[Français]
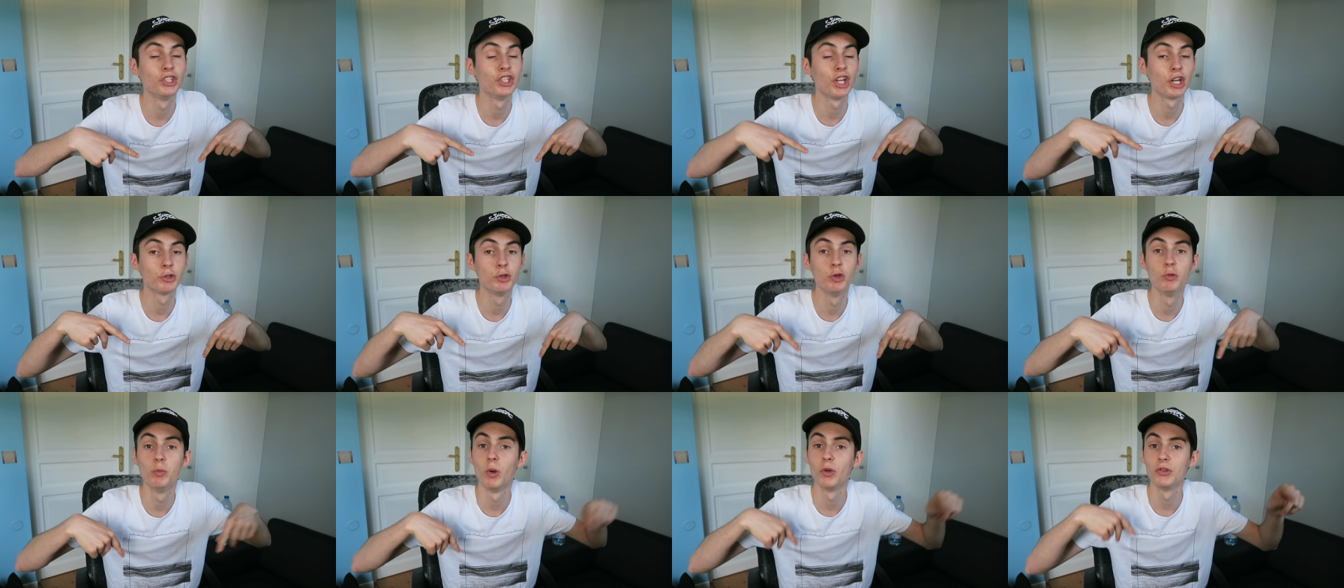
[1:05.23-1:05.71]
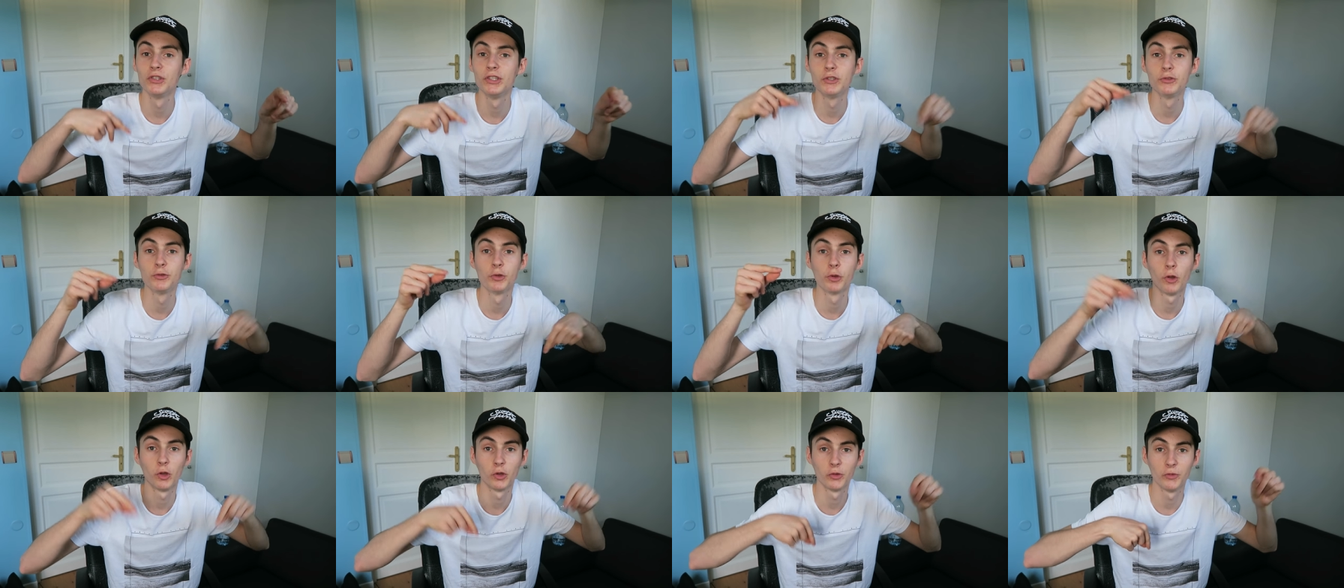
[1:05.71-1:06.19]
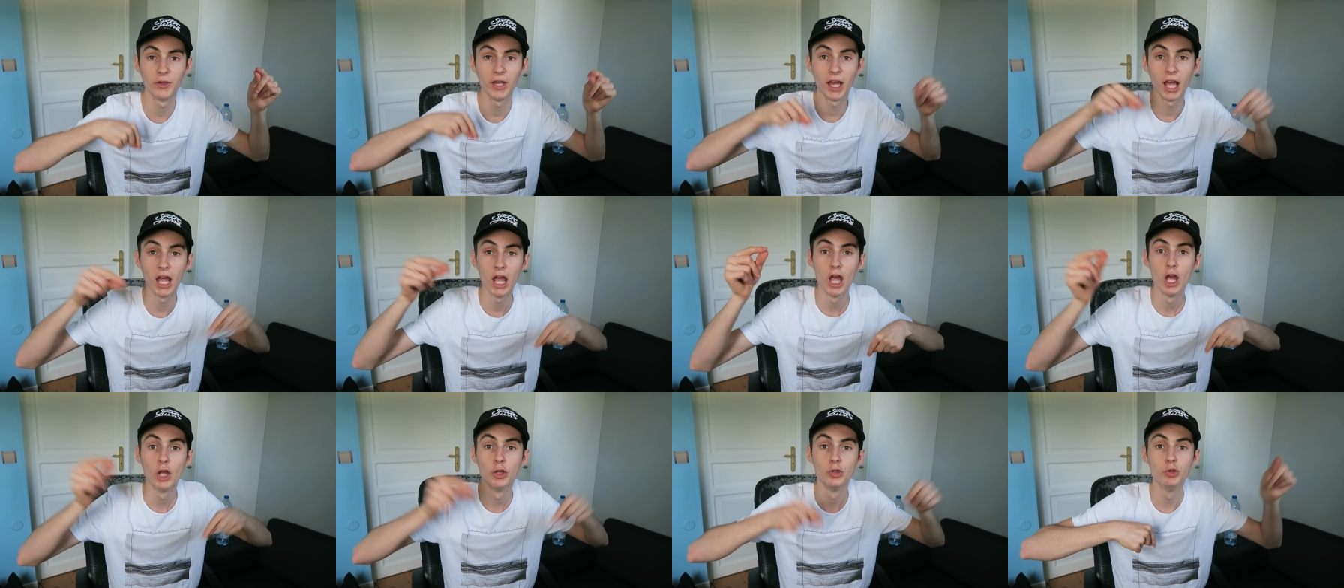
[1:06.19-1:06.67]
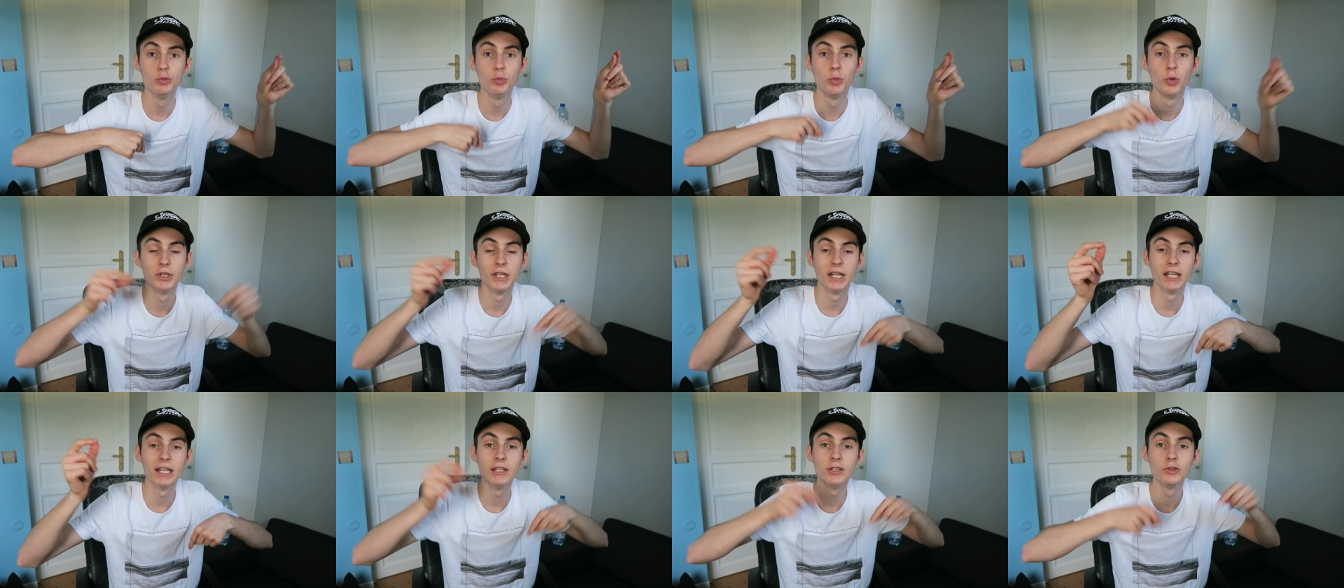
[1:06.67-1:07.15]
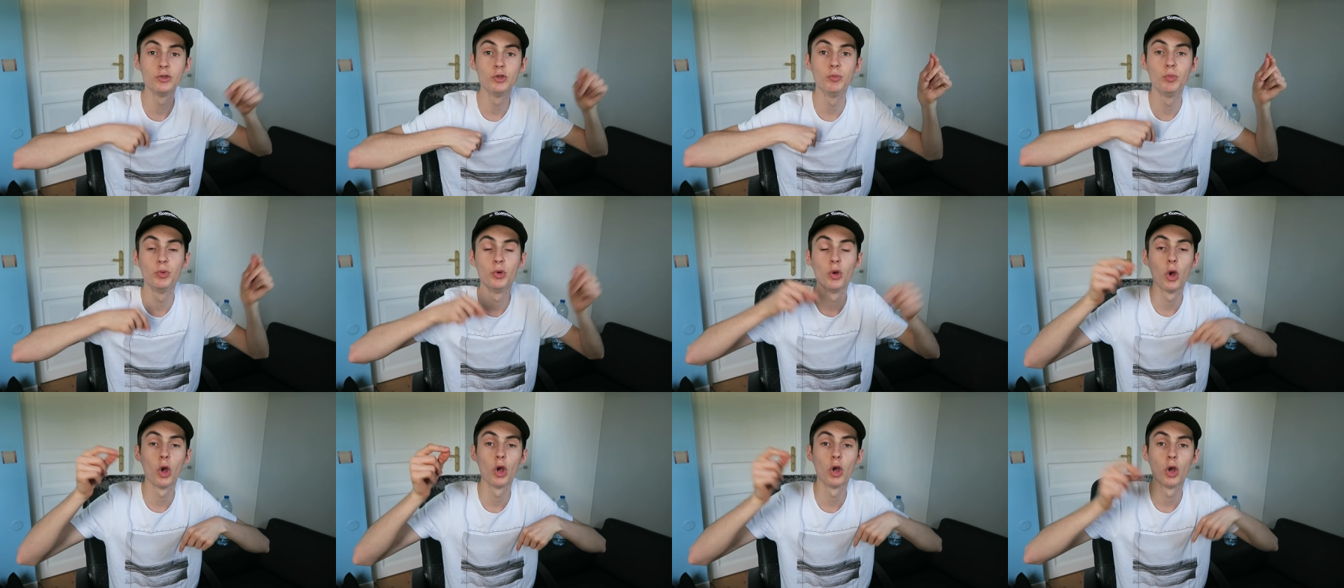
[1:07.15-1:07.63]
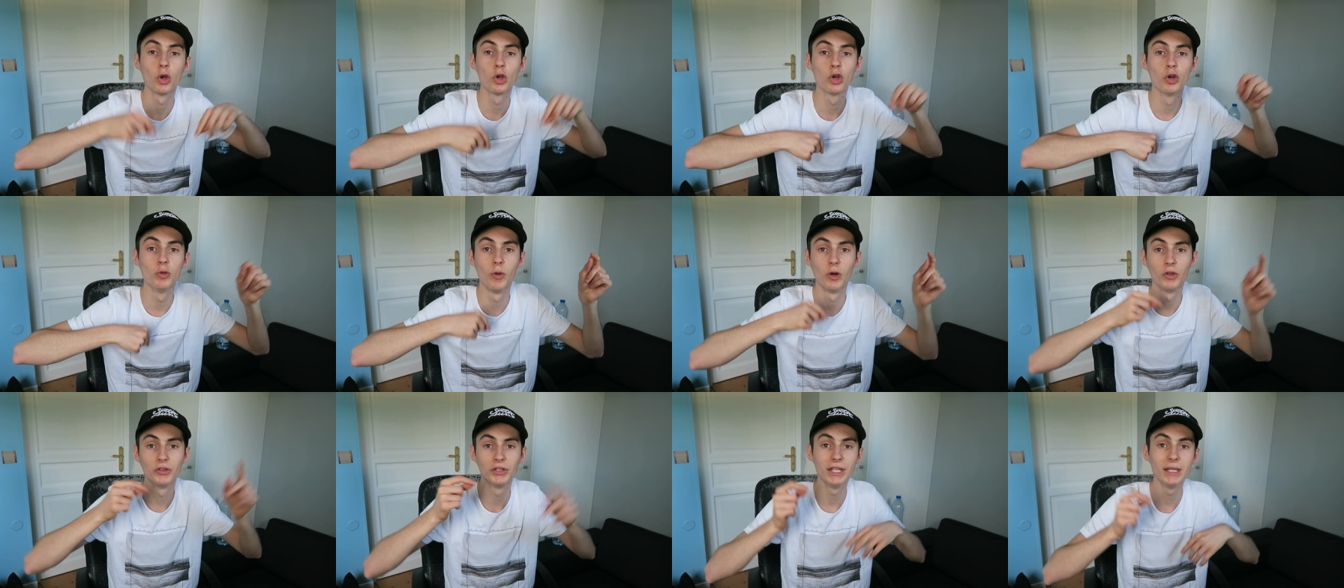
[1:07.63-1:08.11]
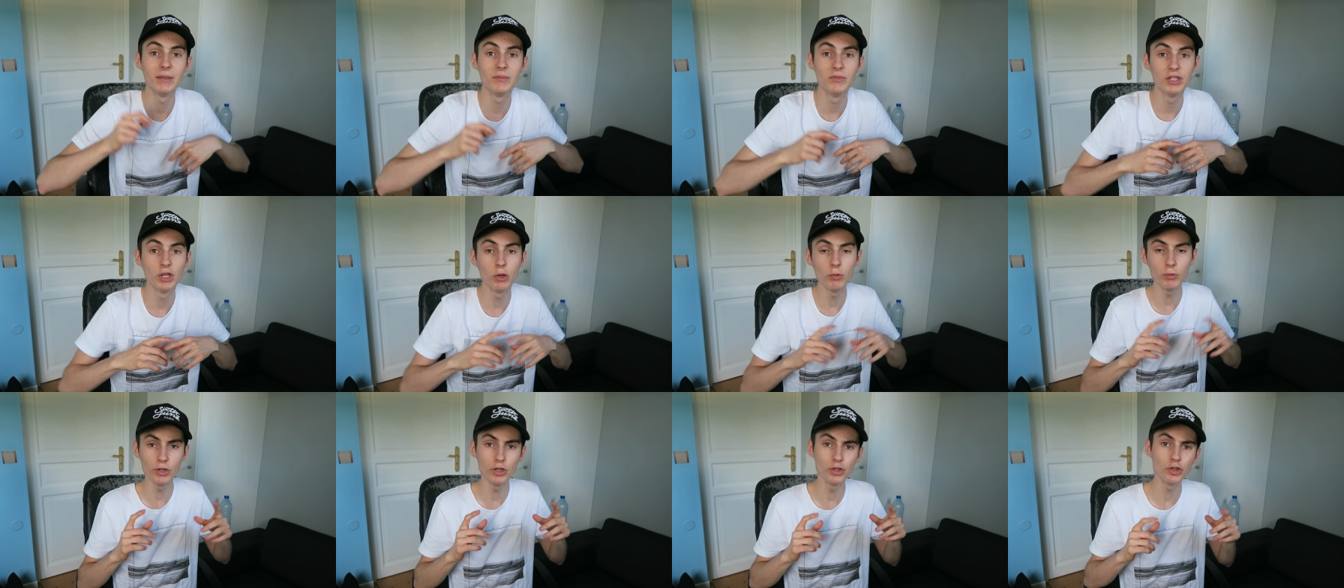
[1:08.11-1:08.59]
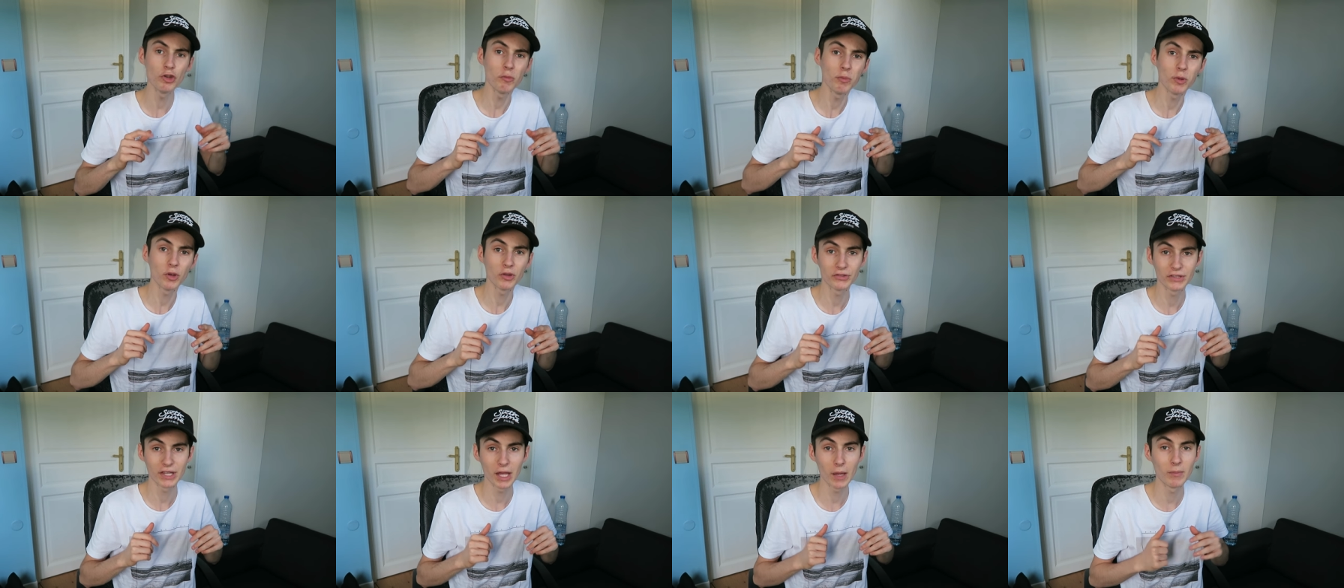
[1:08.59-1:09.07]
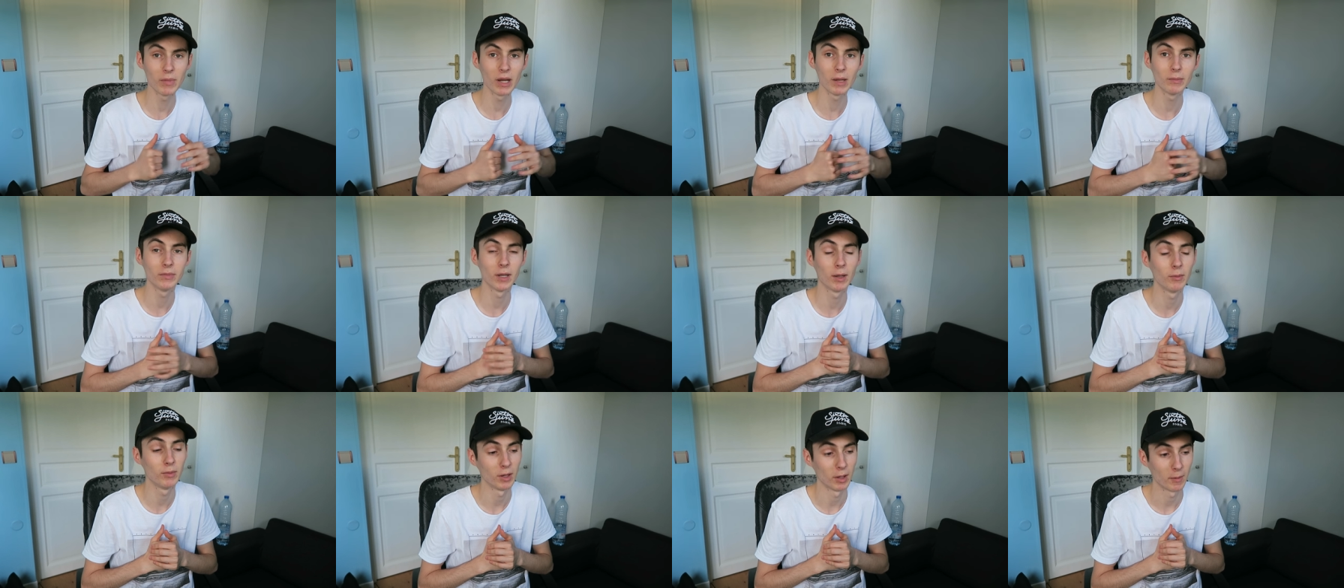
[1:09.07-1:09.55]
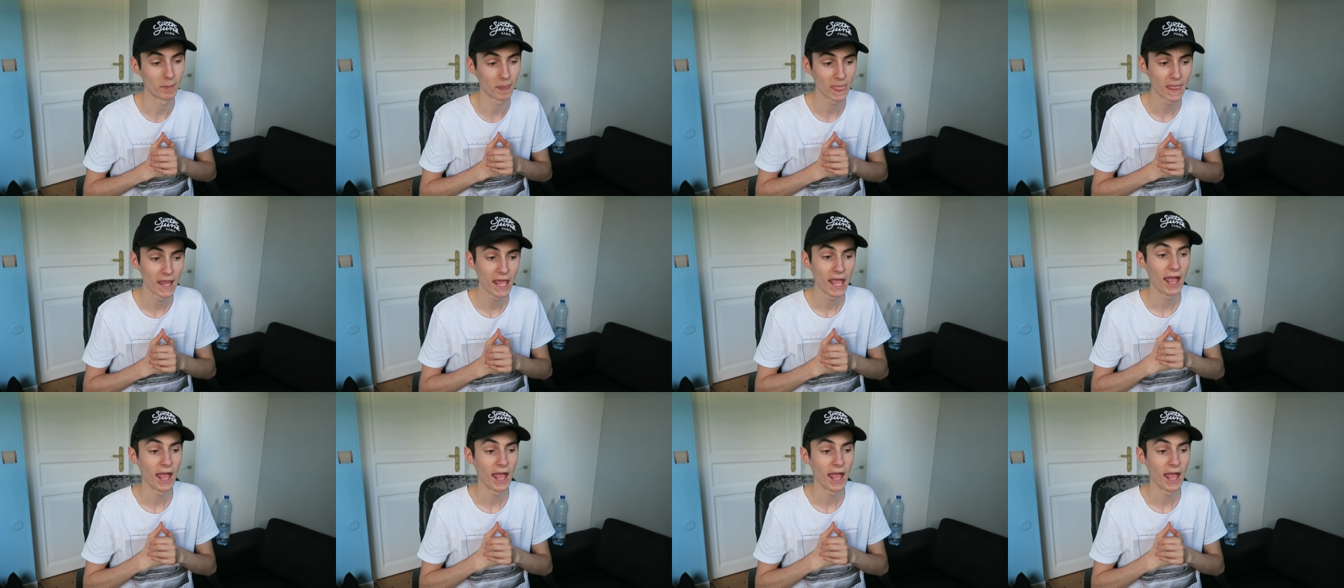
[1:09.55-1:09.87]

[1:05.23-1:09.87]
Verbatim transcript: déjà que penser de ce transfert, tu peux y aller, tu peux euh, commenter et me dire oui je pense ça blablabla. Bla, bla.